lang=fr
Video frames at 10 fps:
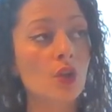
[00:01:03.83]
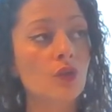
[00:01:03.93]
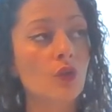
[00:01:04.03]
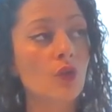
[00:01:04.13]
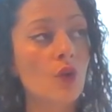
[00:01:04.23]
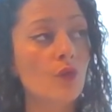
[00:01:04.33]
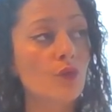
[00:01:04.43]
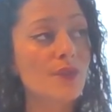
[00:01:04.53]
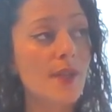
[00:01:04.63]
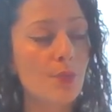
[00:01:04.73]
Non,
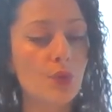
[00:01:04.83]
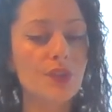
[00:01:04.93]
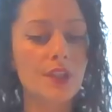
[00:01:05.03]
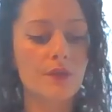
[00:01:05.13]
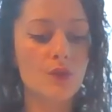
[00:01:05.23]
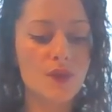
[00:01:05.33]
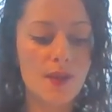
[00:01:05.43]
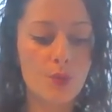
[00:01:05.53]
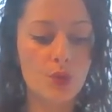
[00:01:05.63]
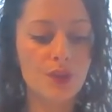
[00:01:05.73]
vous apprenez, vous
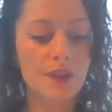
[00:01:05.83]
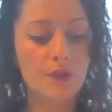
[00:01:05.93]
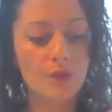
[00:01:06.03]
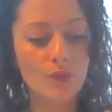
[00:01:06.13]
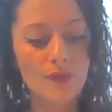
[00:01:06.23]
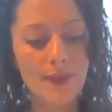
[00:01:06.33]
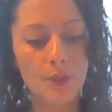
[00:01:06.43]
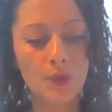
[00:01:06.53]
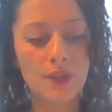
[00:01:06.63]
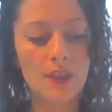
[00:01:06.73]
apprenez, vous
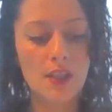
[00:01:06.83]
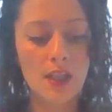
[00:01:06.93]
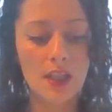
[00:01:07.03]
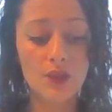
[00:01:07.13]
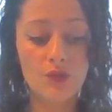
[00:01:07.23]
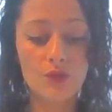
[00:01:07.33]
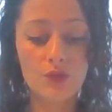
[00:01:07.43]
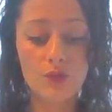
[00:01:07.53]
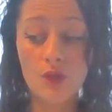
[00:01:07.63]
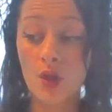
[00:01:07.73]
apprenez. Et du
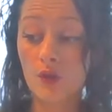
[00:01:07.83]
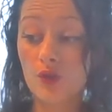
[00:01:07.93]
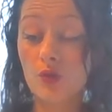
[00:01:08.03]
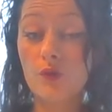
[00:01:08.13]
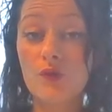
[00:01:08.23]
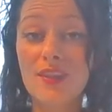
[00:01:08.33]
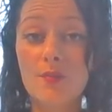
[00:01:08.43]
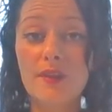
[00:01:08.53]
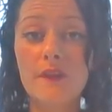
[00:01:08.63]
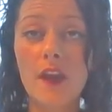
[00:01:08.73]
coup, ce que vous
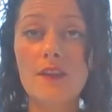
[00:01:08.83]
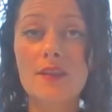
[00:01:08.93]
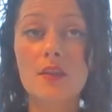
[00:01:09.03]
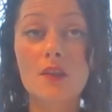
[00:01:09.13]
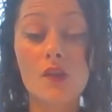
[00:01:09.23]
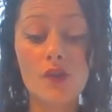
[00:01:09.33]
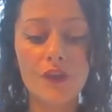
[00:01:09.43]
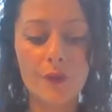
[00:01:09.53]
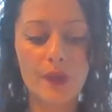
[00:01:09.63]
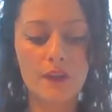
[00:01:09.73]
aimez faire, c'est
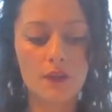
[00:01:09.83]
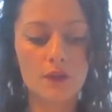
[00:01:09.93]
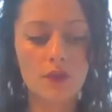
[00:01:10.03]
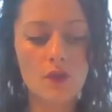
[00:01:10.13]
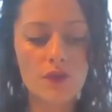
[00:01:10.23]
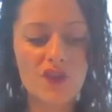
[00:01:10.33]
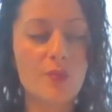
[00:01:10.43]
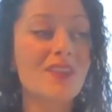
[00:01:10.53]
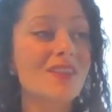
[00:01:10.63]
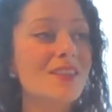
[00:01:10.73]
transmettre,
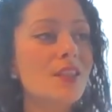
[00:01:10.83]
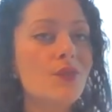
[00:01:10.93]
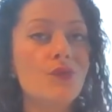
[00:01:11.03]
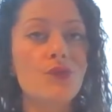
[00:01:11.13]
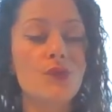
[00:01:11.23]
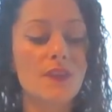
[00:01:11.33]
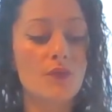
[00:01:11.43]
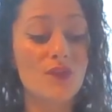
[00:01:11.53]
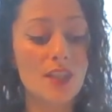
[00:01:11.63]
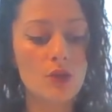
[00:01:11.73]
transmettre, diffuser.
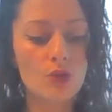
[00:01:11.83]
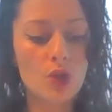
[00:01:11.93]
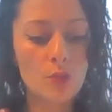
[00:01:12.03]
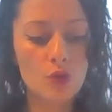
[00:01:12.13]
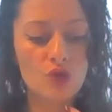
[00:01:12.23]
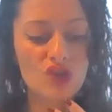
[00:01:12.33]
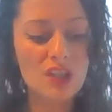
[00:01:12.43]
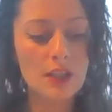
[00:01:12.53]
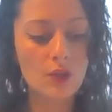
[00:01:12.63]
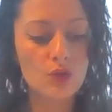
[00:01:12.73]
Vous êtes le comme le
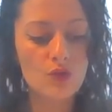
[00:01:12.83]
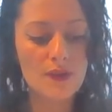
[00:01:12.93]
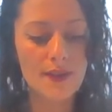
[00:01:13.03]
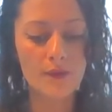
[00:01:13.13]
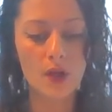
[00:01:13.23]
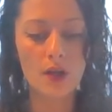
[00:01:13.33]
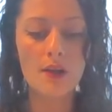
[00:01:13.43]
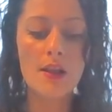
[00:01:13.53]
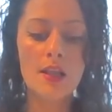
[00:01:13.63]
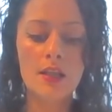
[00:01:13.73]
généreux du savoir.
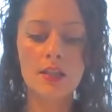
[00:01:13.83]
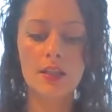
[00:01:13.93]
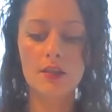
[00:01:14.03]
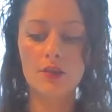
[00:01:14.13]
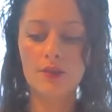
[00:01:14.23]
Et.